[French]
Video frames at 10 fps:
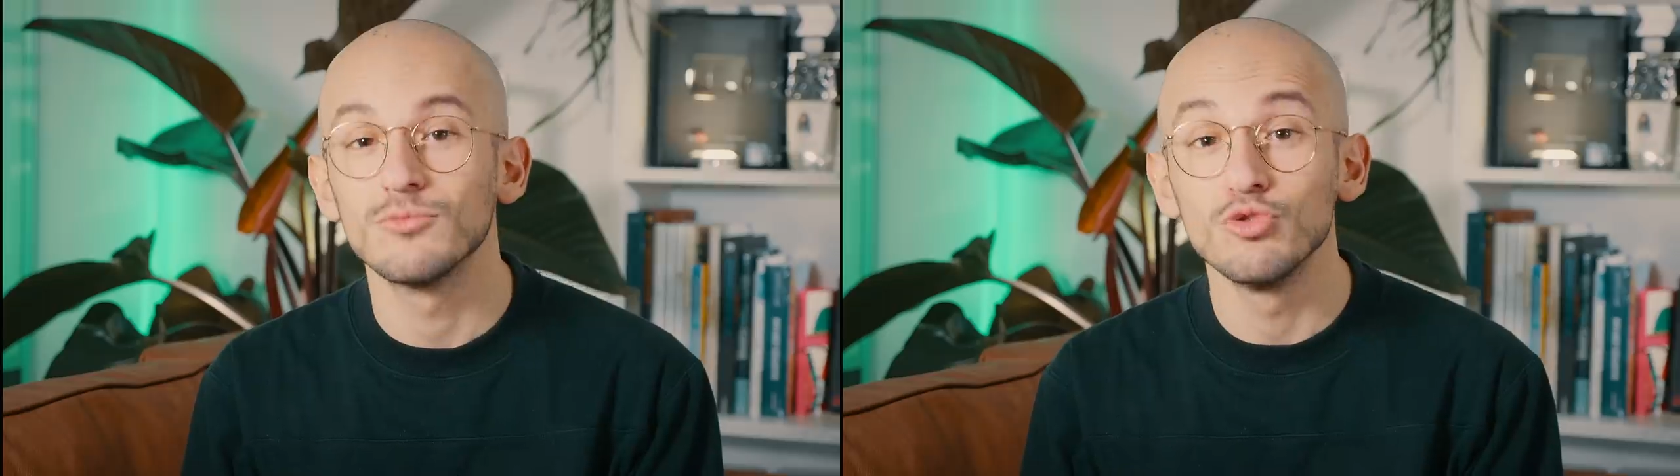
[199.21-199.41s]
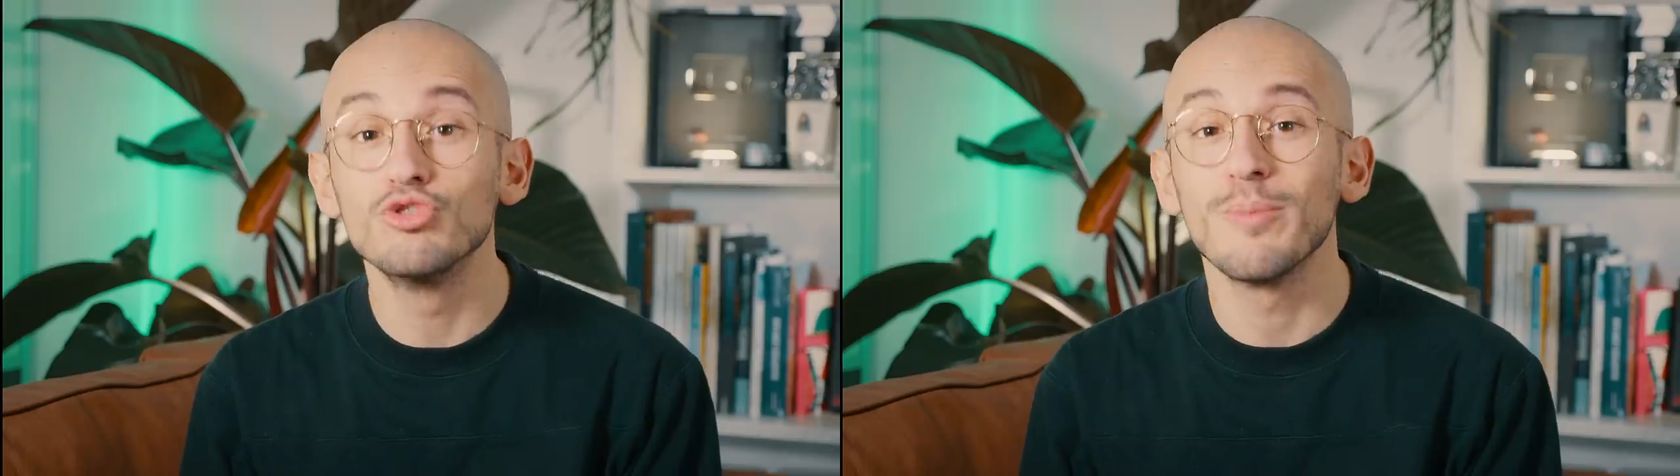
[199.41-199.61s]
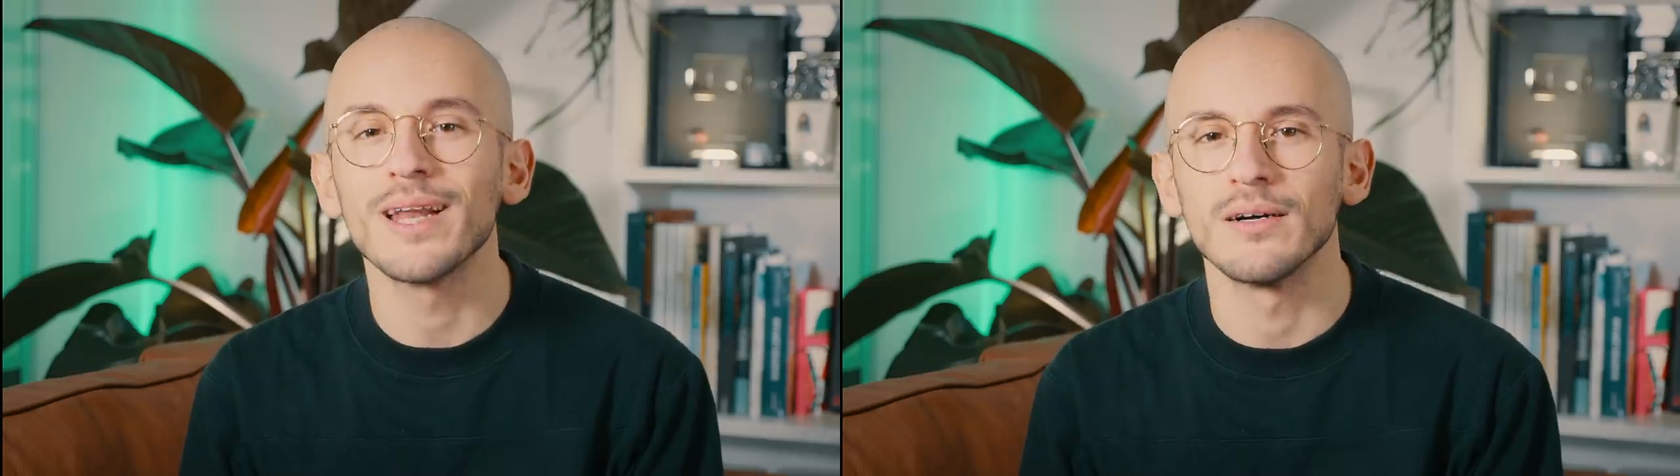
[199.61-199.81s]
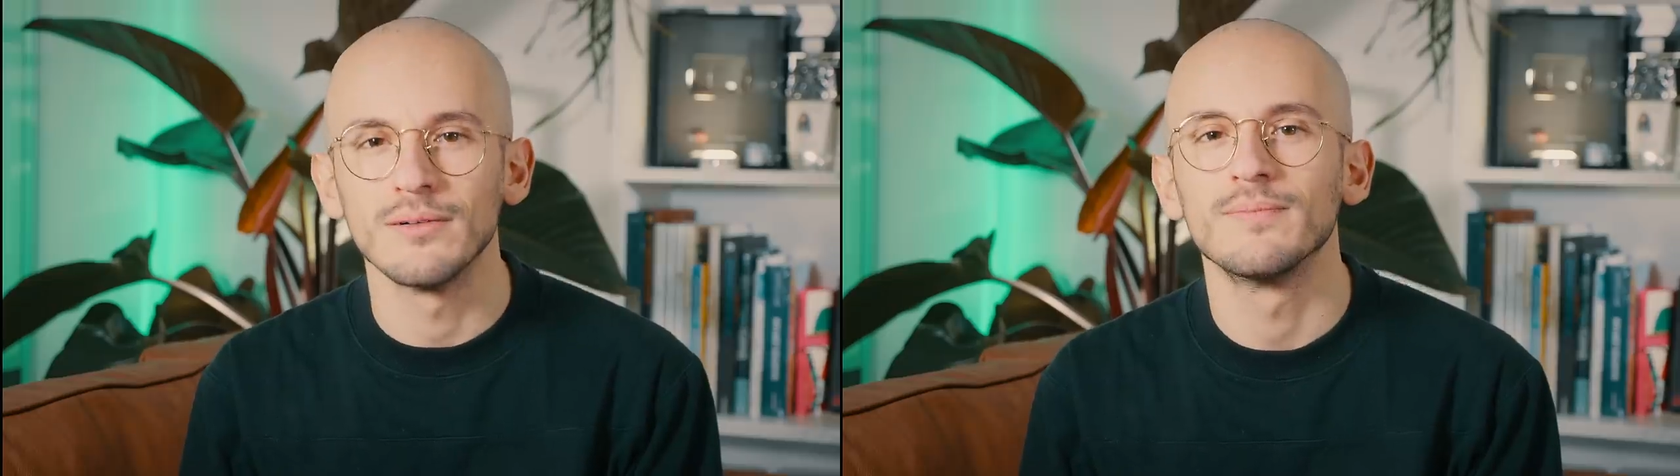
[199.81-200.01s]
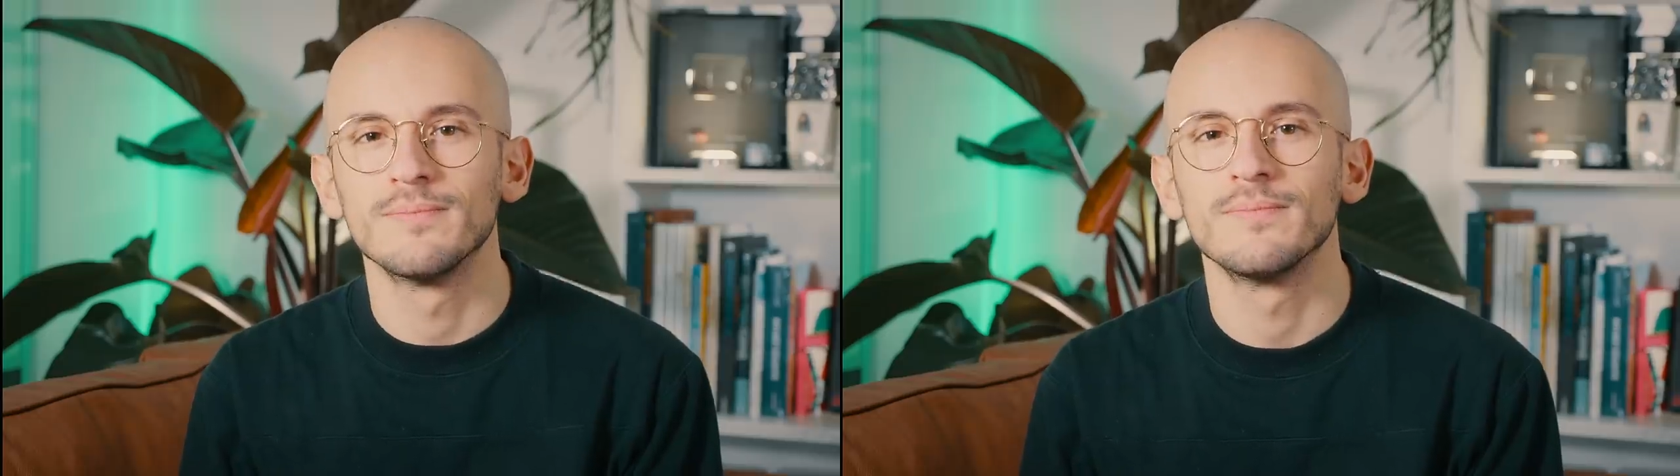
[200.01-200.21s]
Du sopalin.
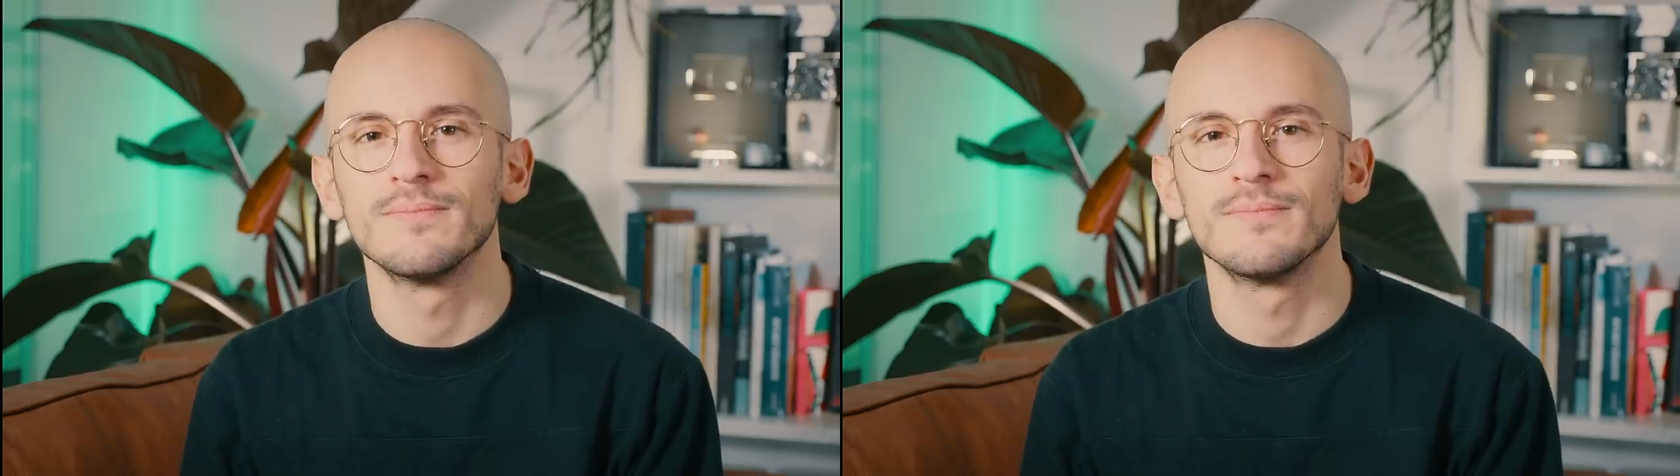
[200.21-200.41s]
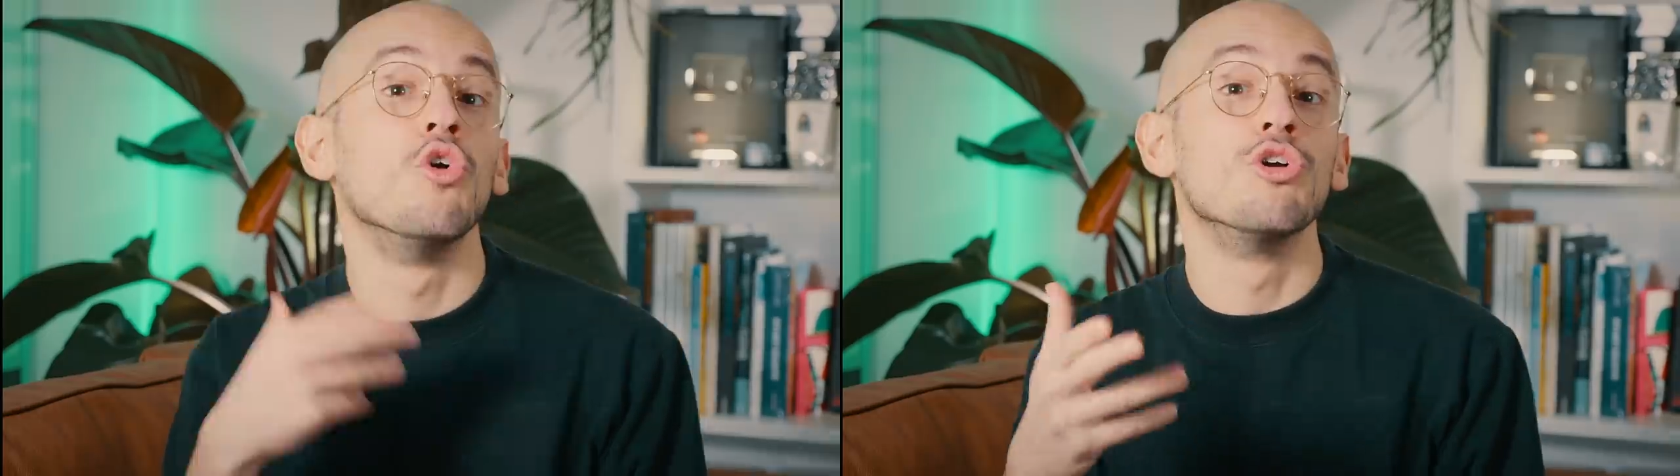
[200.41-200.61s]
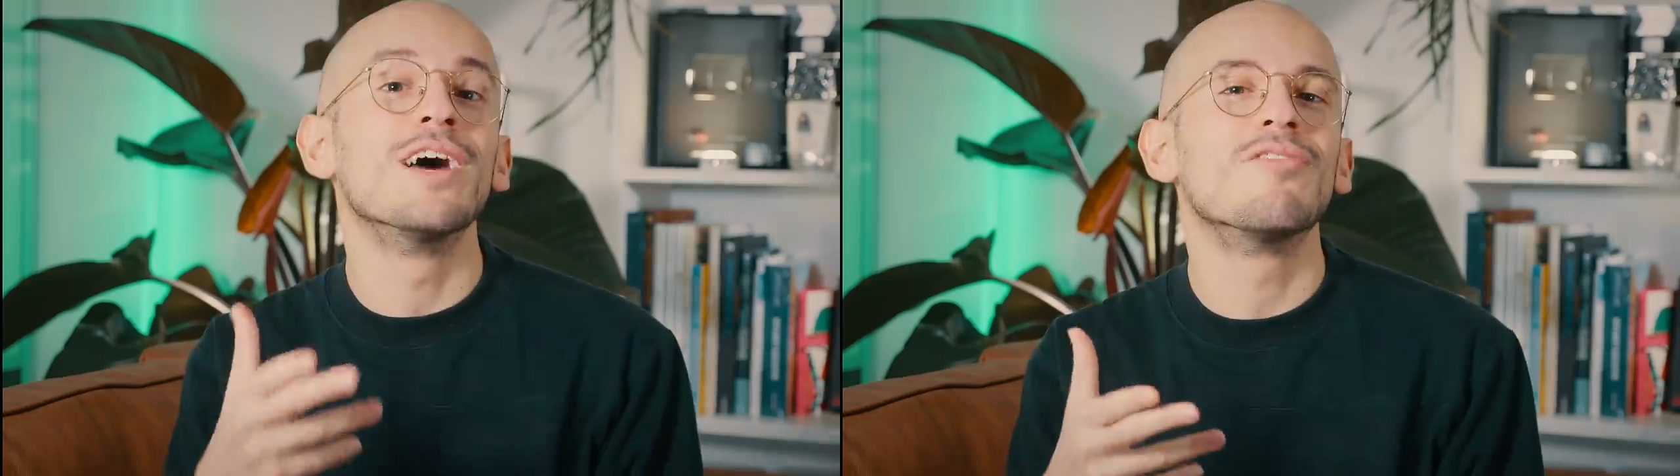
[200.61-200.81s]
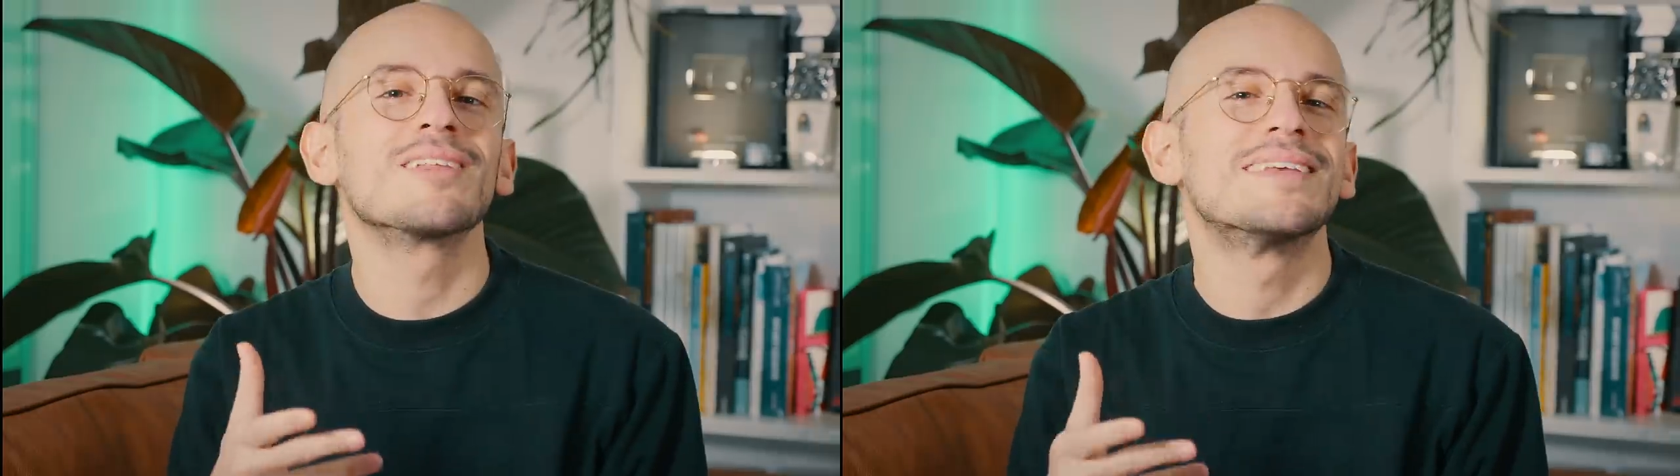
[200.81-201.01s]
Au lieu d'avoir